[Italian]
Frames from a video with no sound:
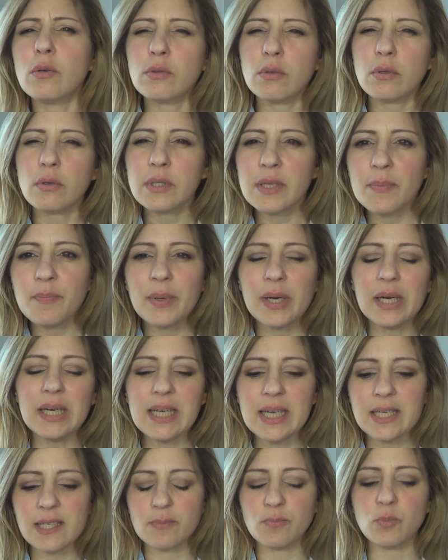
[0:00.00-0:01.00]
sono sempre
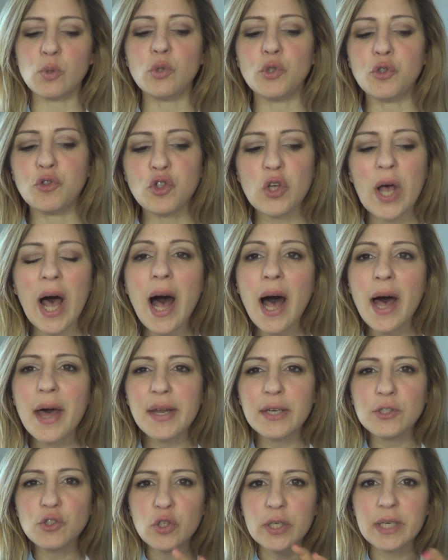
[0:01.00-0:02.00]
lì a
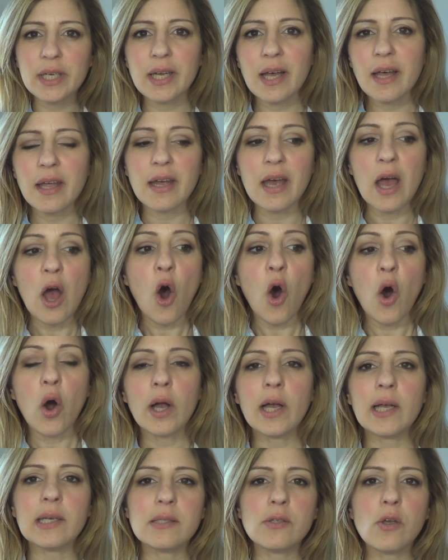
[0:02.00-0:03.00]
spulciare, a cercare
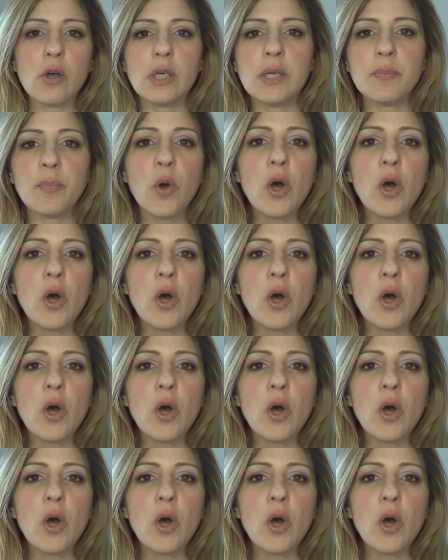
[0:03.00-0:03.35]
occasioni,